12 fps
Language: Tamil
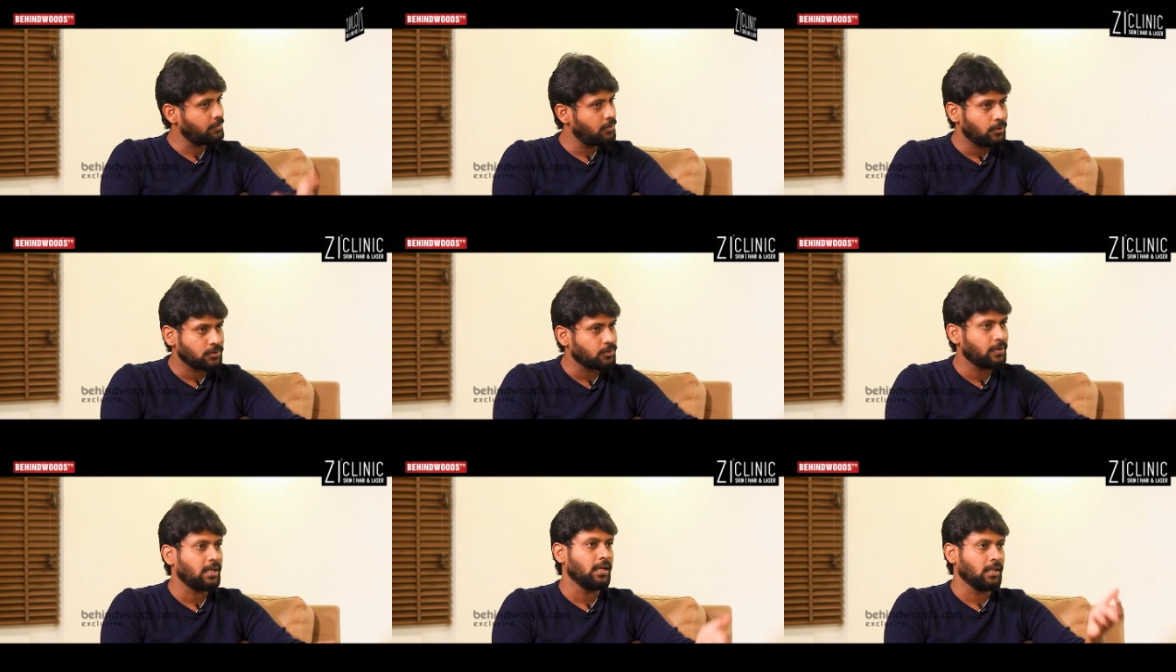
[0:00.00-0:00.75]
டிவியோட
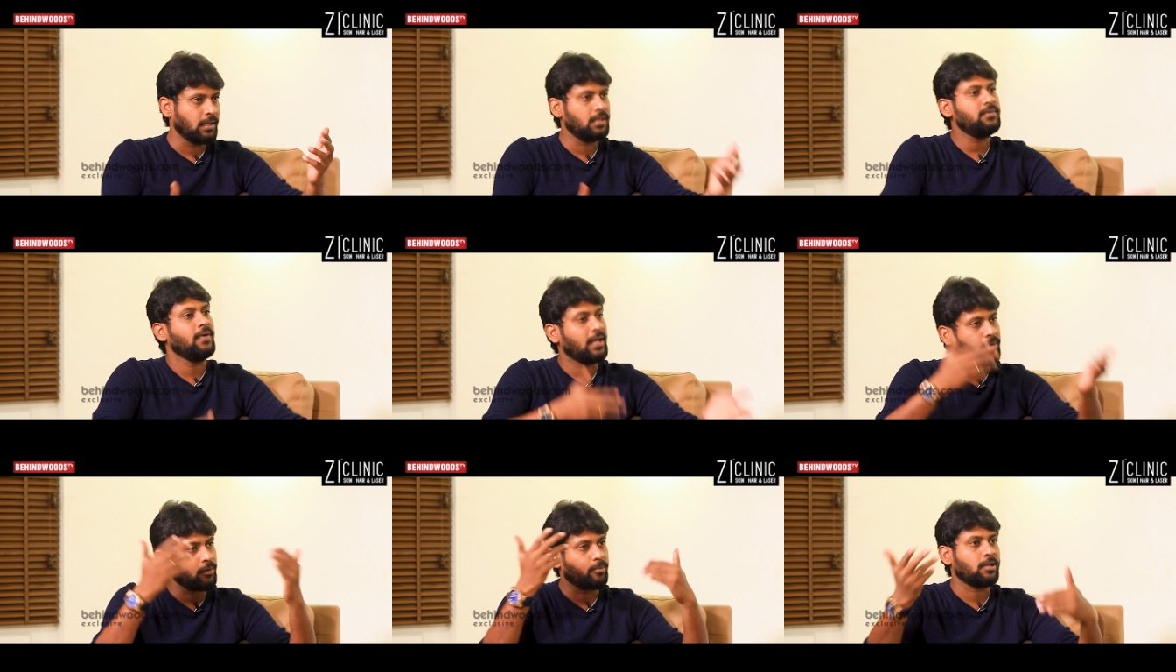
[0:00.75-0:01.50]
ஷோவே கிடையாது அது
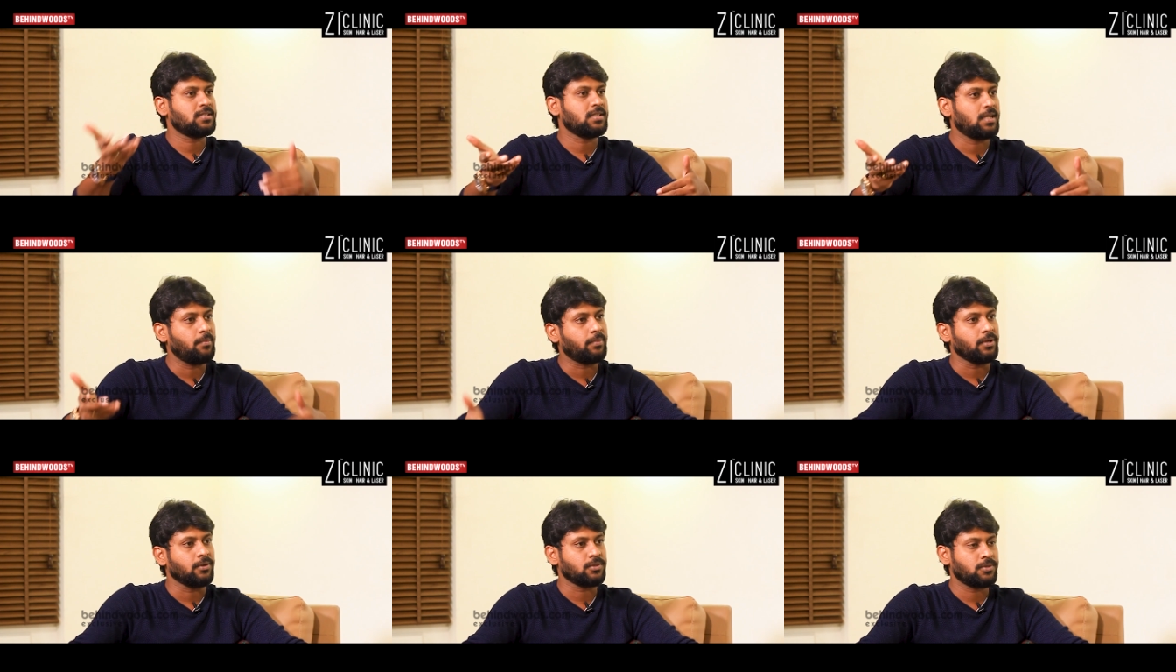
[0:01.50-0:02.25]
வேற ஒரு ப்ரொடக்ஷன்
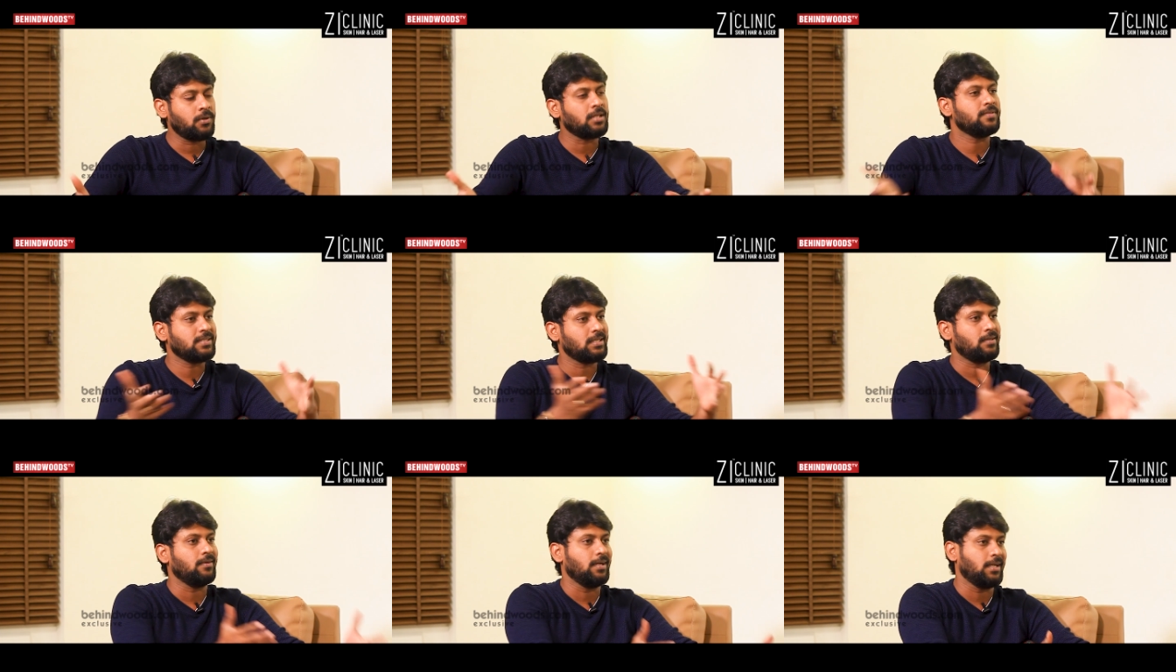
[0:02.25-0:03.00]
கம்பெனியோட ஷோ அது
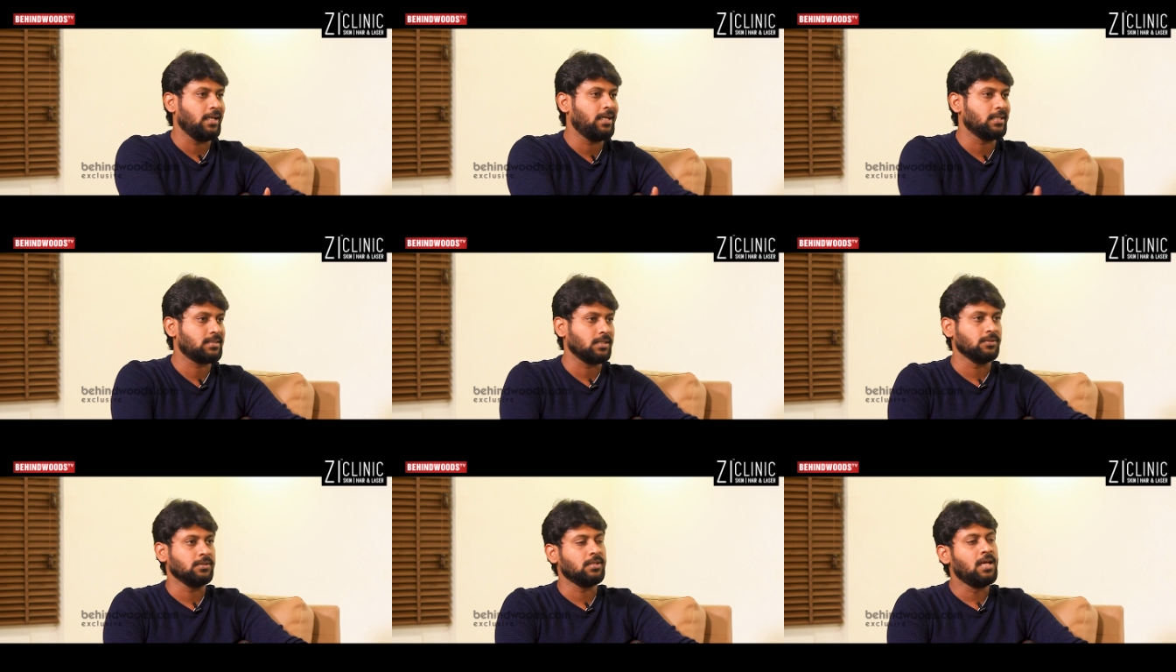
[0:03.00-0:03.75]
விஜய் டிவியில் டெலிகாஸ்ட்
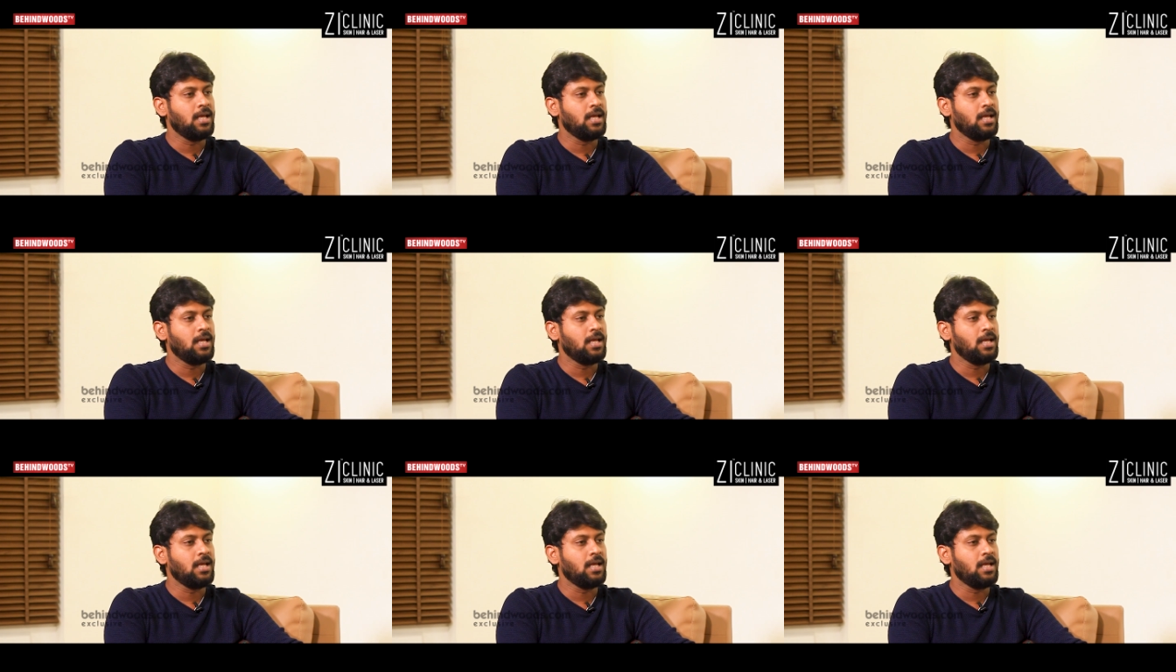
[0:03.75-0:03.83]
ஆகுது